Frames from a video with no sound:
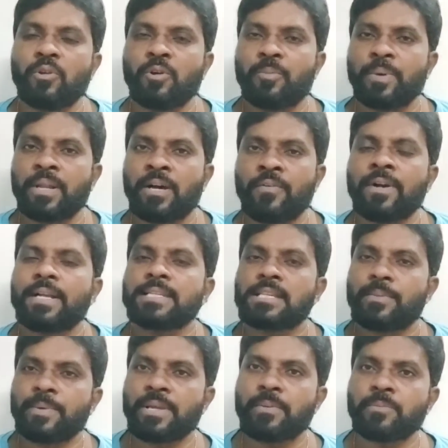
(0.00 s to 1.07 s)
లోపల ఒక
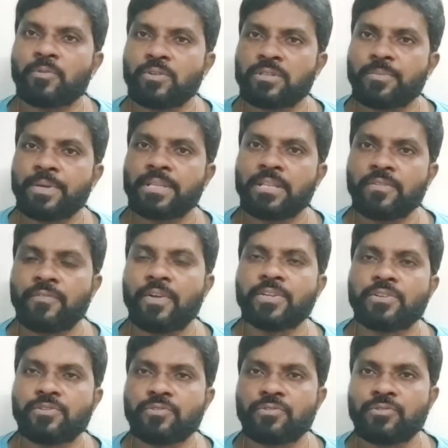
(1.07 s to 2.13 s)
సమయం కోసం అయితే
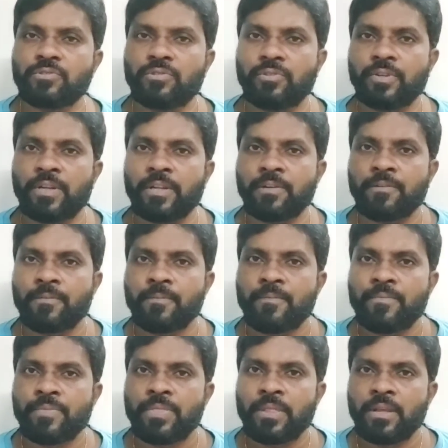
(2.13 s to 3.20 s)
వేచి చూస్తూ ఉన్నారు
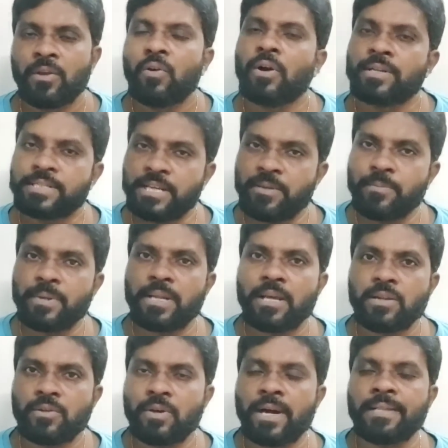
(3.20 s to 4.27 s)

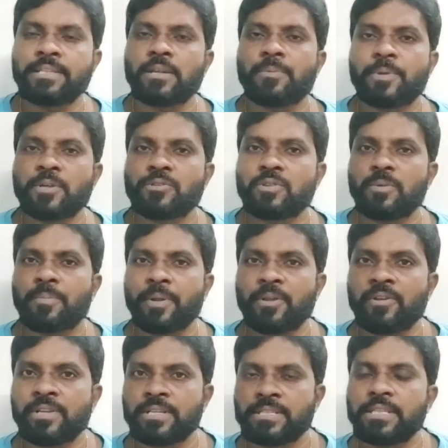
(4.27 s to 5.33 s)
షర్మిలను ఆంధ్రప్రదేశ్లో
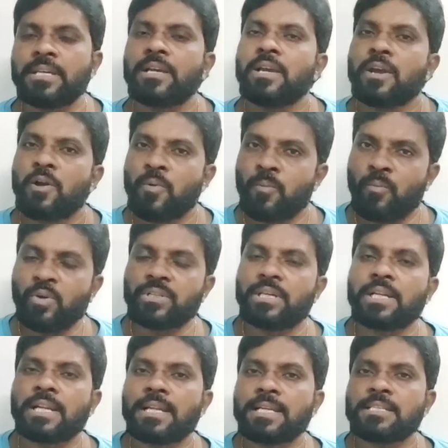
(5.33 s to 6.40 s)
ప్రయోగిస్తే
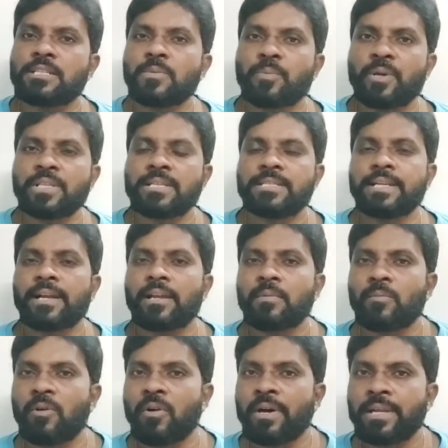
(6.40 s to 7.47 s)
మొదట నష్టపోయేది
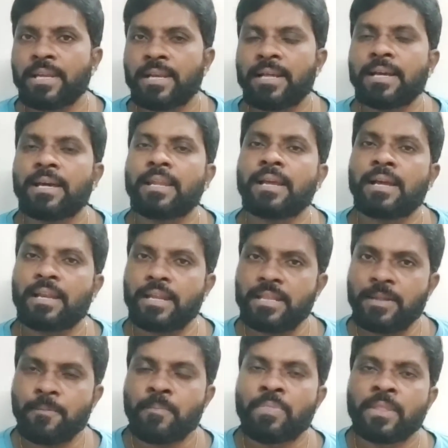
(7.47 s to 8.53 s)
జగన్మోహన్ రెడ్డి గారే అన్నది
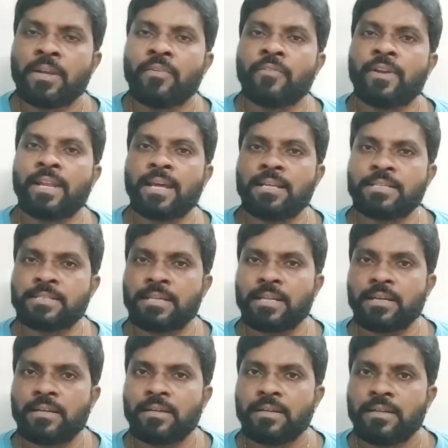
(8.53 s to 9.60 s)
వీళ్ళ
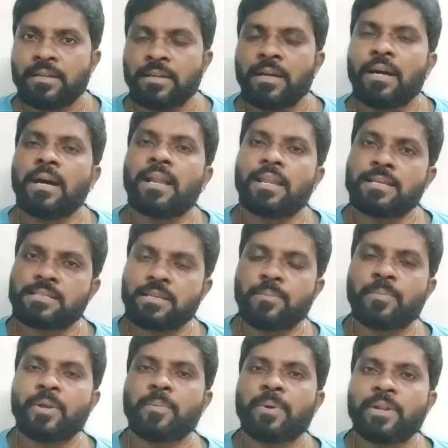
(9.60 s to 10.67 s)
అంచనా అలా
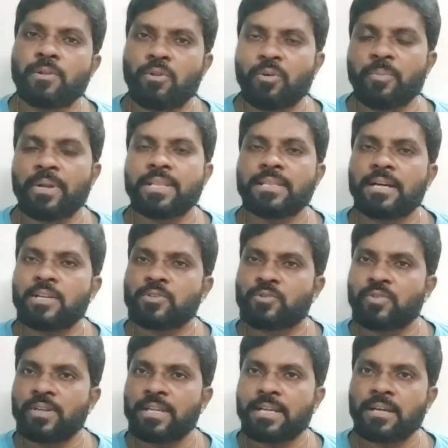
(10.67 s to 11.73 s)
సంబరపడి లోపల
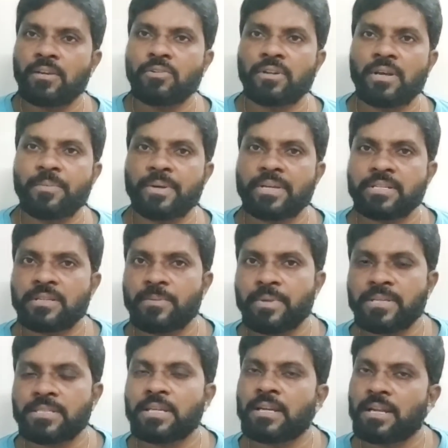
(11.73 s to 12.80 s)
దాచుకోలేక
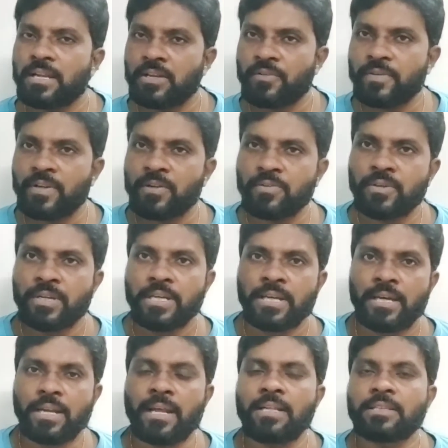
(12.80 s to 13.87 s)
రఘురామకృష్ణరాజు గారు లాంటి వాళ్ళు
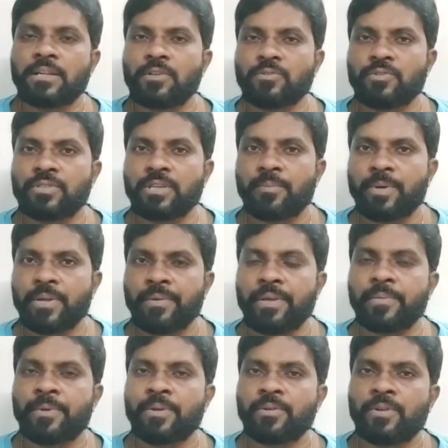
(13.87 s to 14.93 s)
రాత్రి చూసాం మనం
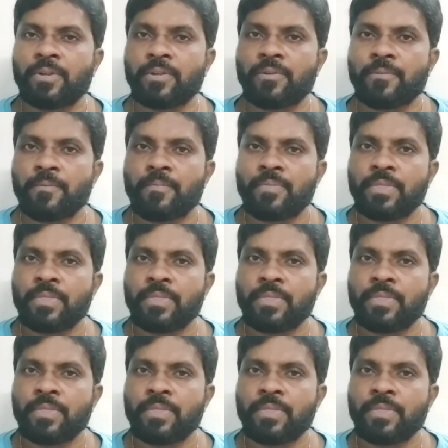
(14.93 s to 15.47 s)
ఏమంటున్నారు